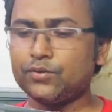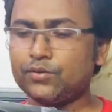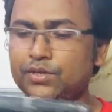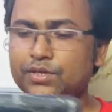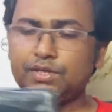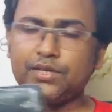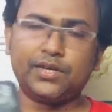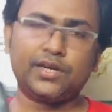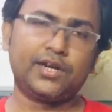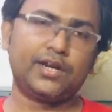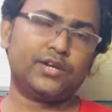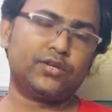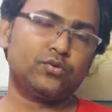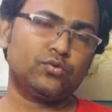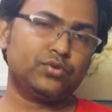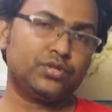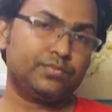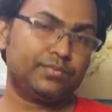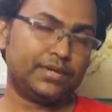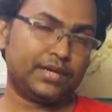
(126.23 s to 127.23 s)
যদি
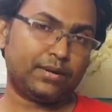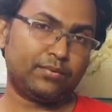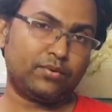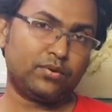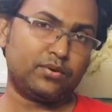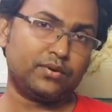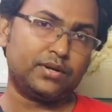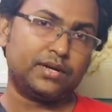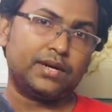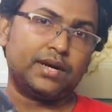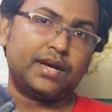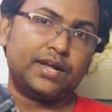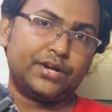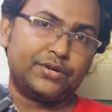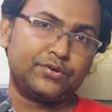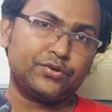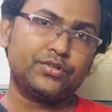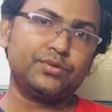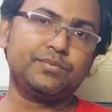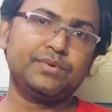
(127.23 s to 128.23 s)
টু জিবি এবং
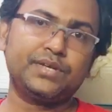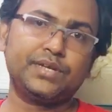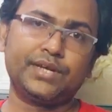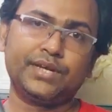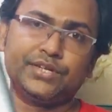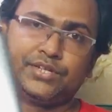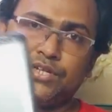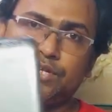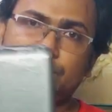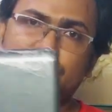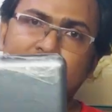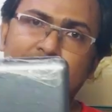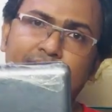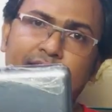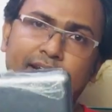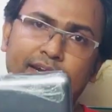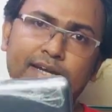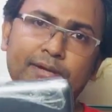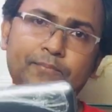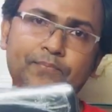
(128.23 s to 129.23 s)
আড়াইশো জিবি এইচডি দিয়ে
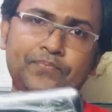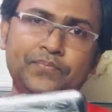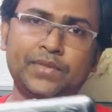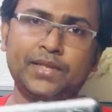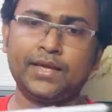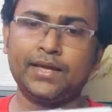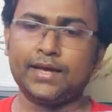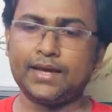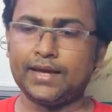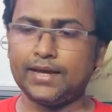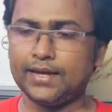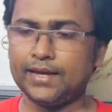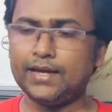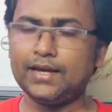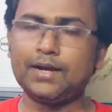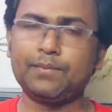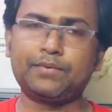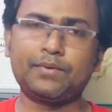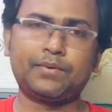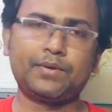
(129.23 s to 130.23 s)
নেন
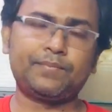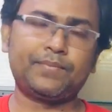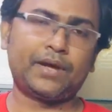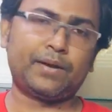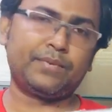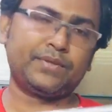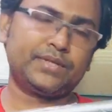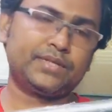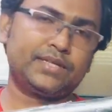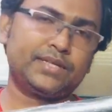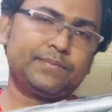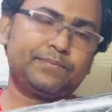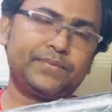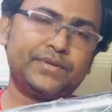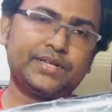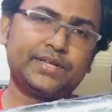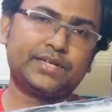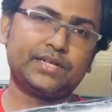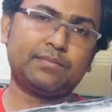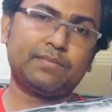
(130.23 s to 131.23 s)
এই ল্যাপটপটা আমাদের থেকে
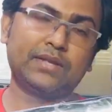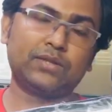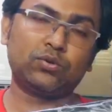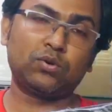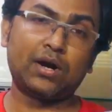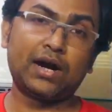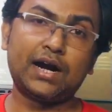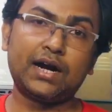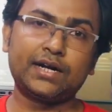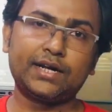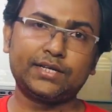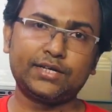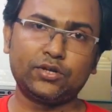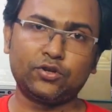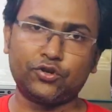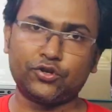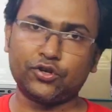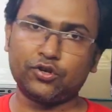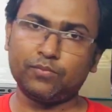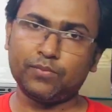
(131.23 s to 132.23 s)
পেয়ে যাচ্ছেন মাত্র আট হাজার
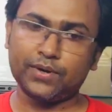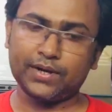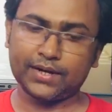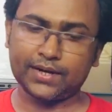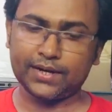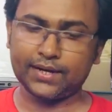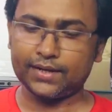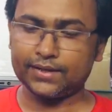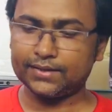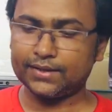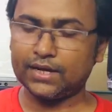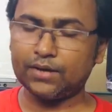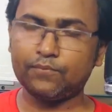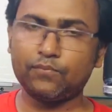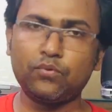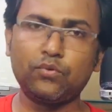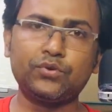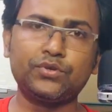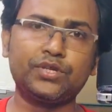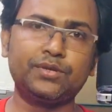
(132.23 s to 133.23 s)
নশো নব্বই টাকায় যারা
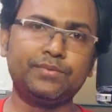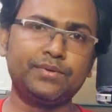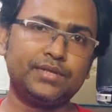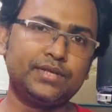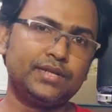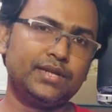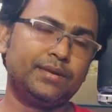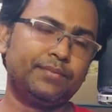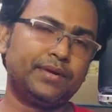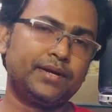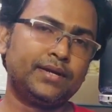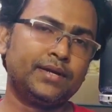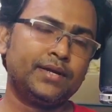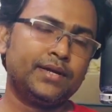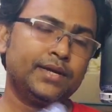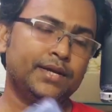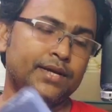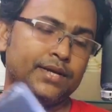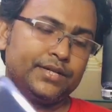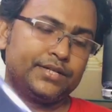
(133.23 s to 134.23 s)
ফোর জিবি দিয়ে নেবেন
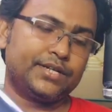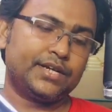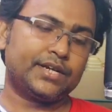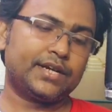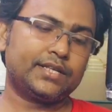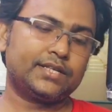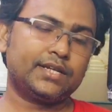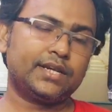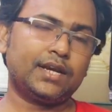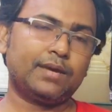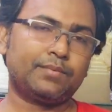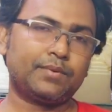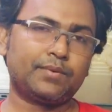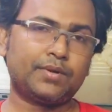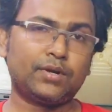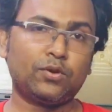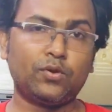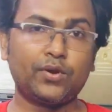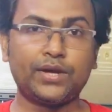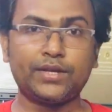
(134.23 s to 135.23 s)
সেক্ষেত্রে
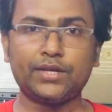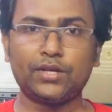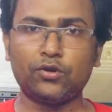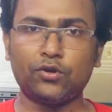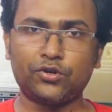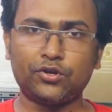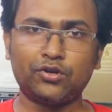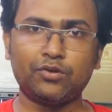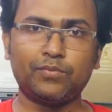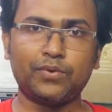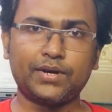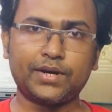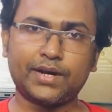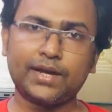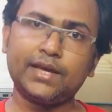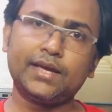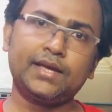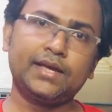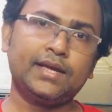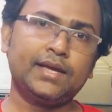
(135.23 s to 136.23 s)
ল্যাপটপটা নয় হাজার নশো নব্বই
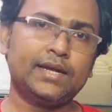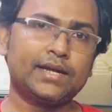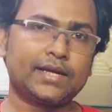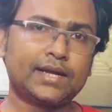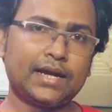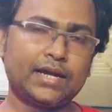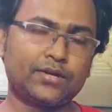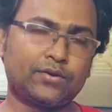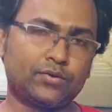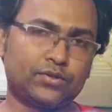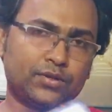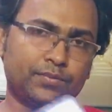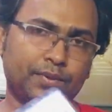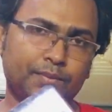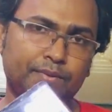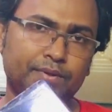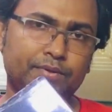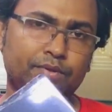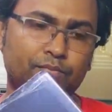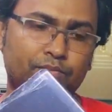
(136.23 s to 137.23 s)
টাকায় কালার করতে
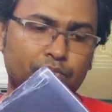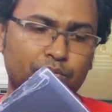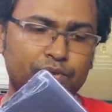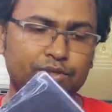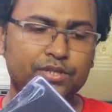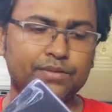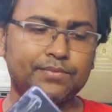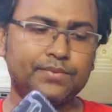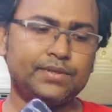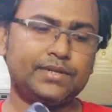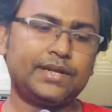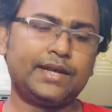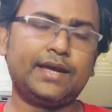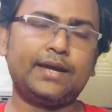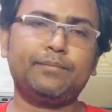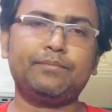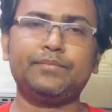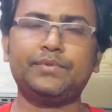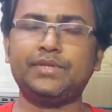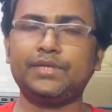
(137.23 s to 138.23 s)
পারবেন তো ফোর জিবি
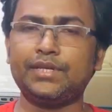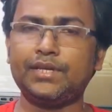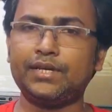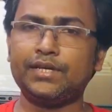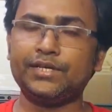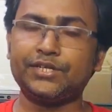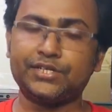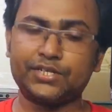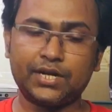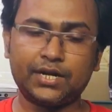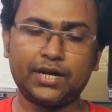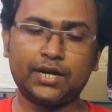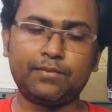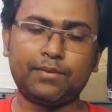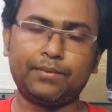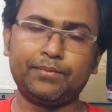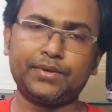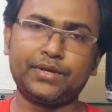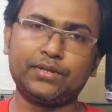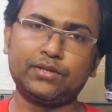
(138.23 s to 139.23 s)
র্যাম দিয়ে
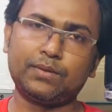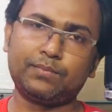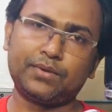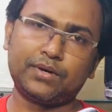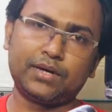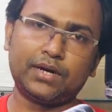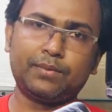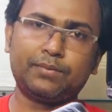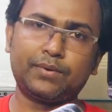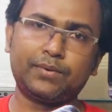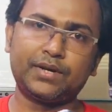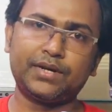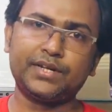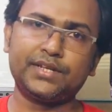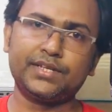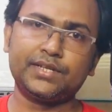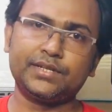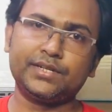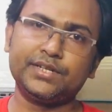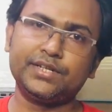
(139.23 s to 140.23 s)
স্ট্যান্ডার্ডভাবে কিন্তু আপনারা ল্যাপটপটা
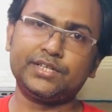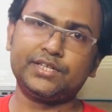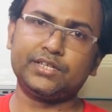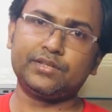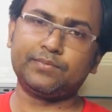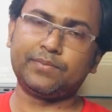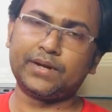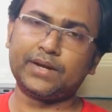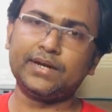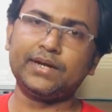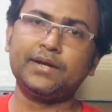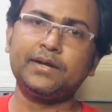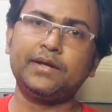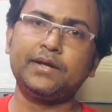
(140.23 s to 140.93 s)
নিয়ে দিতে পারেন